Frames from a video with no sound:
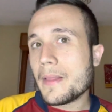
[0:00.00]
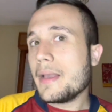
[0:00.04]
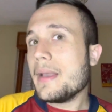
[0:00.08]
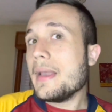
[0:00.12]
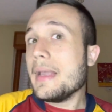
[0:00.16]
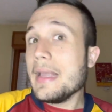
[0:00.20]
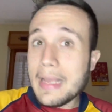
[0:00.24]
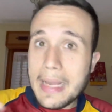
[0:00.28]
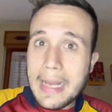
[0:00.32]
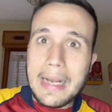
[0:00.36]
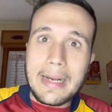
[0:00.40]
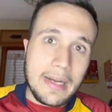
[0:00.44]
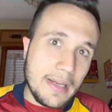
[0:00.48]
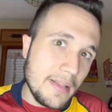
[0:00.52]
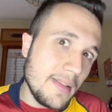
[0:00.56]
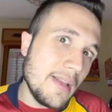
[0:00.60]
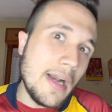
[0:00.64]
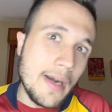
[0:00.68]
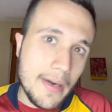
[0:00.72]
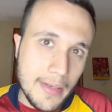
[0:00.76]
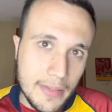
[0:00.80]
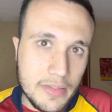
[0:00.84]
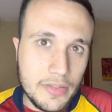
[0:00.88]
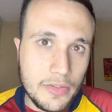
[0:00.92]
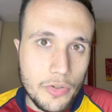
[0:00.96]
e anche della
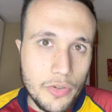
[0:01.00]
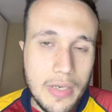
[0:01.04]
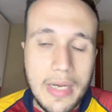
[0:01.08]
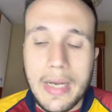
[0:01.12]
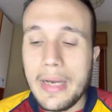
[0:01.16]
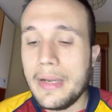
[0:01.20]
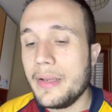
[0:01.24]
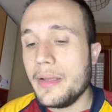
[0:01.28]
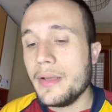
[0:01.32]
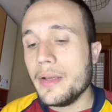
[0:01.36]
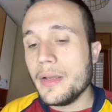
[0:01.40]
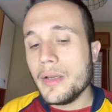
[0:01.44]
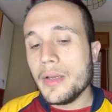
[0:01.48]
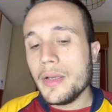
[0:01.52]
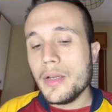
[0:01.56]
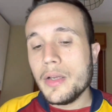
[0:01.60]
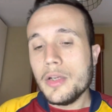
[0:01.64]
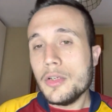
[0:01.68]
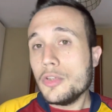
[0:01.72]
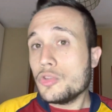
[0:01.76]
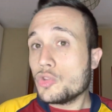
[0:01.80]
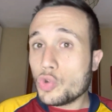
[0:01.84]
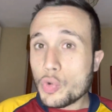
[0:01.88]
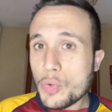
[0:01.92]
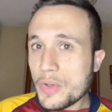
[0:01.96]
nazionale.
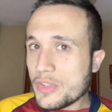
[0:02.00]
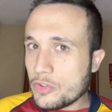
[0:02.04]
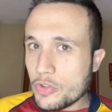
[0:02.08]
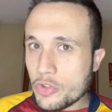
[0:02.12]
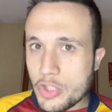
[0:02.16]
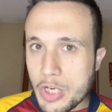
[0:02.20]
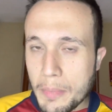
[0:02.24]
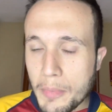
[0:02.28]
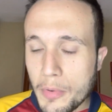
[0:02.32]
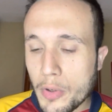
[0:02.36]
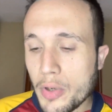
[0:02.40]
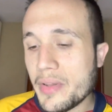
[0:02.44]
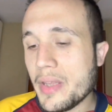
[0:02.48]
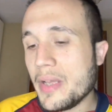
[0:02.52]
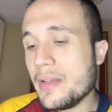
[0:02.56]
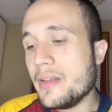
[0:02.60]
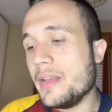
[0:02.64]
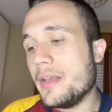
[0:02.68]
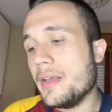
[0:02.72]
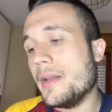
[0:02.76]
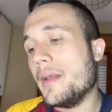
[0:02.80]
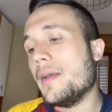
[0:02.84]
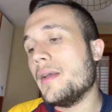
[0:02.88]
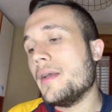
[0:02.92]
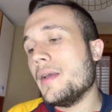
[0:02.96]
Su questo c'è poco da
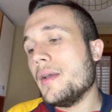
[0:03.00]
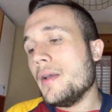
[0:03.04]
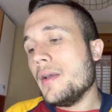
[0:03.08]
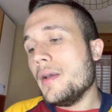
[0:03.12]
dire.